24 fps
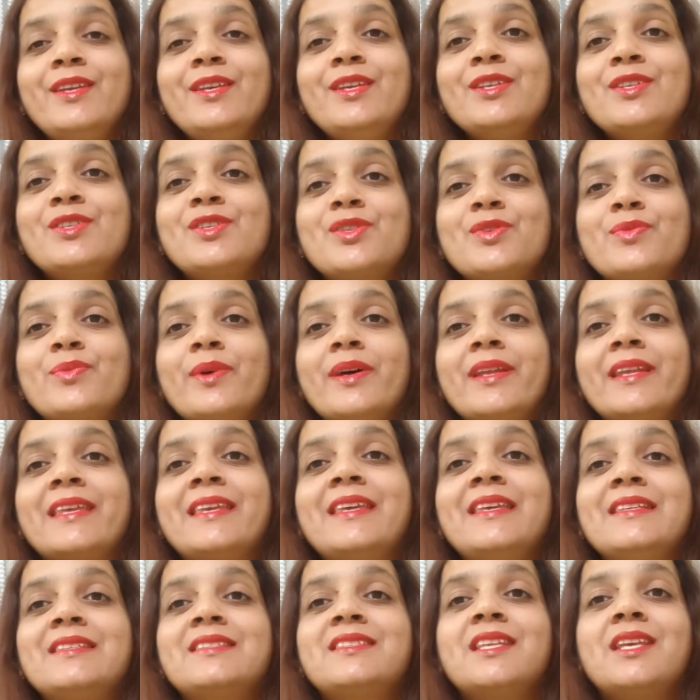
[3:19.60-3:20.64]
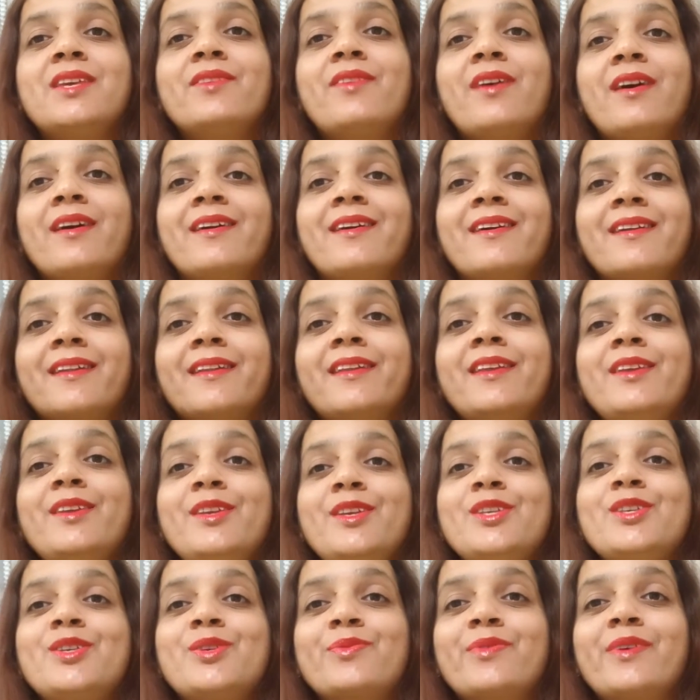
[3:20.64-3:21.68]
ईश्वर की सेवा कर रहे हैं
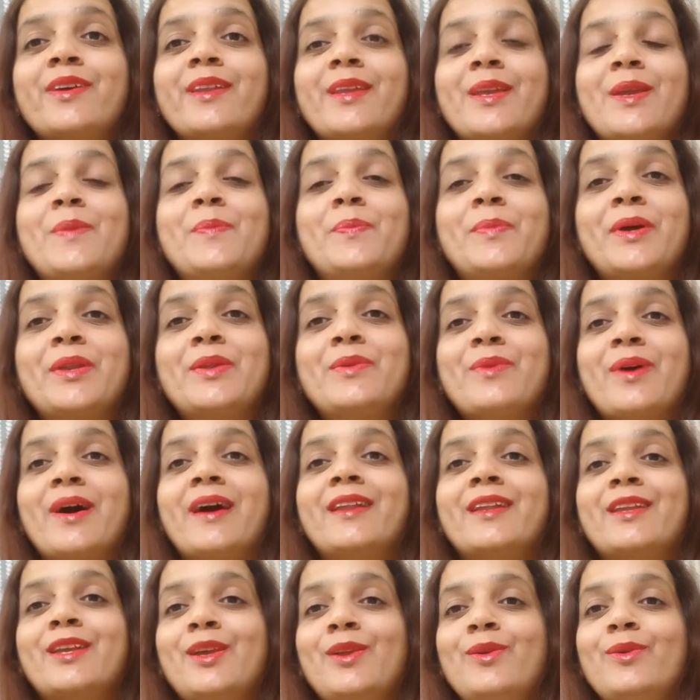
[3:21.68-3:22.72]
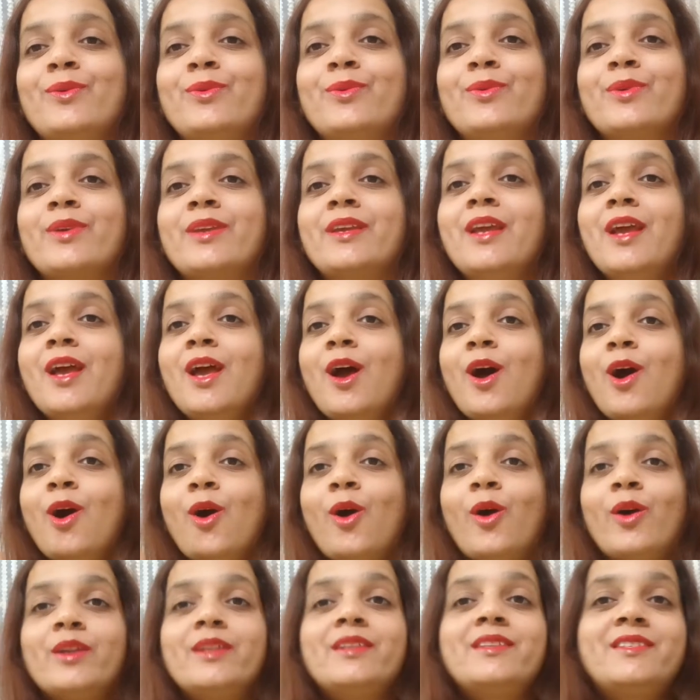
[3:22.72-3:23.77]
ईश्वर के परिवार के लोगों की
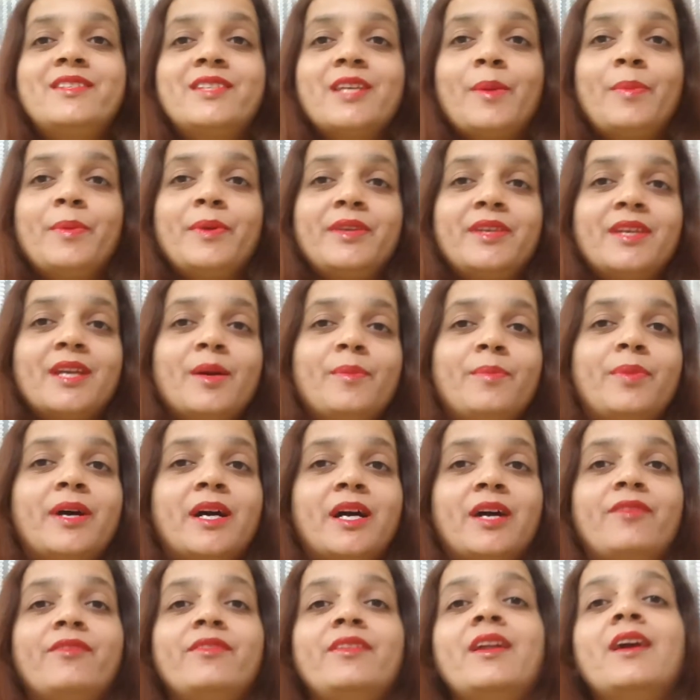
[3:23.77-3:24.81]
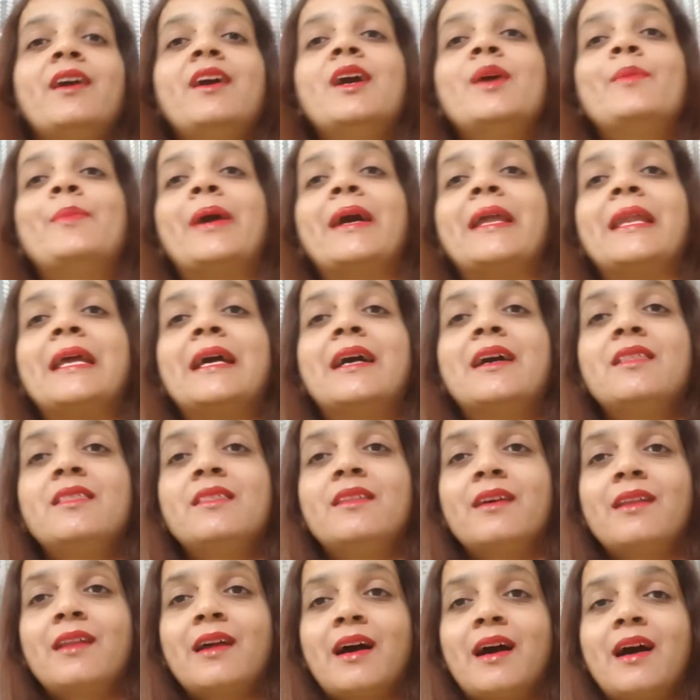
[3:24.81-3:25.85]
और जब यह भावना हमारे
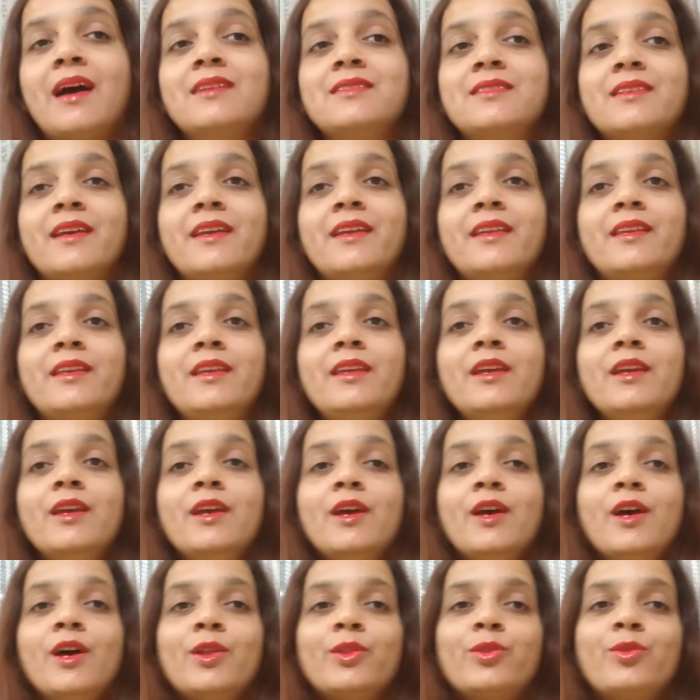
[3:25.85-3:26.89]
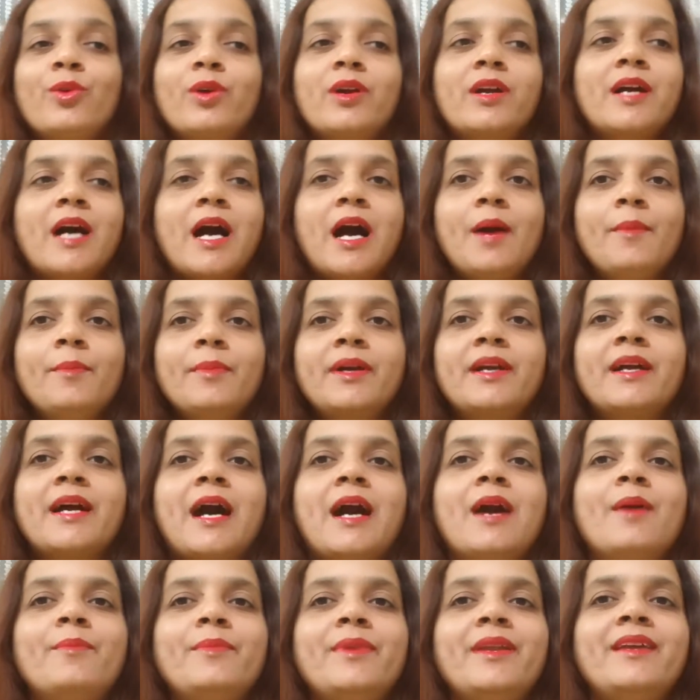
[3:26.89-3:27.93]
अंदर आ जाएगी तो काम
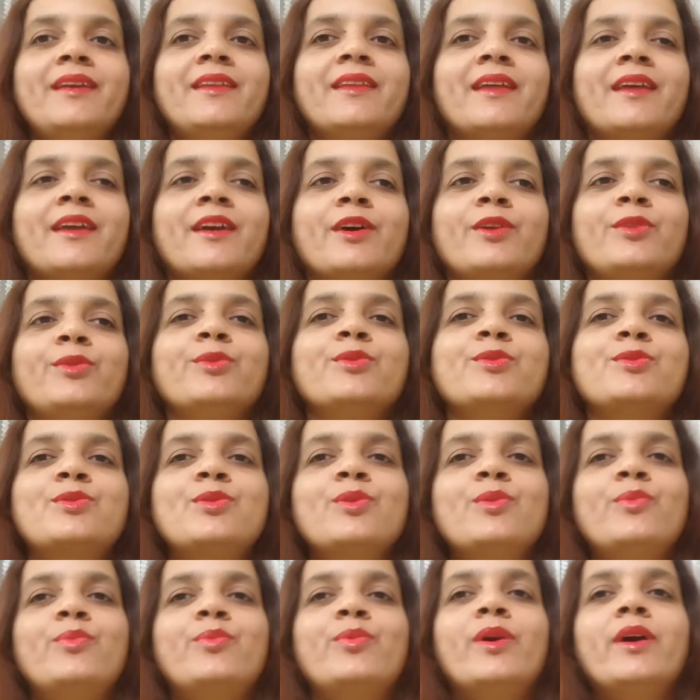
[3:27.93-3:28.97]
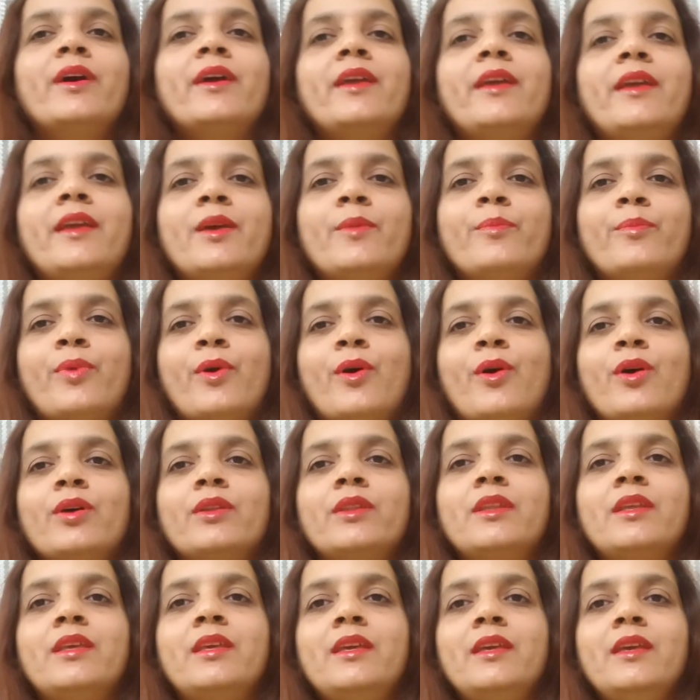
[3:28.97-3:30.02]
काम नहीं रहेगा दोस्तों वह एक
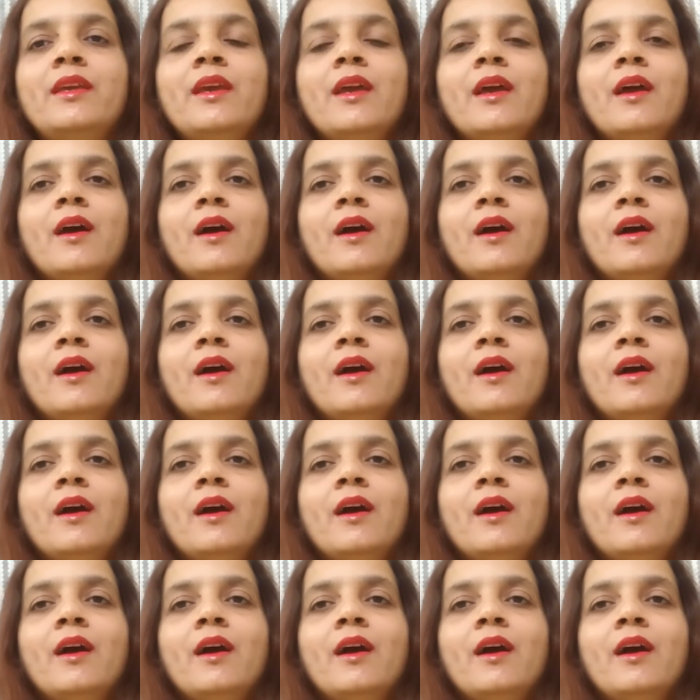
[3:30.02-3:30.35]
बहुत ही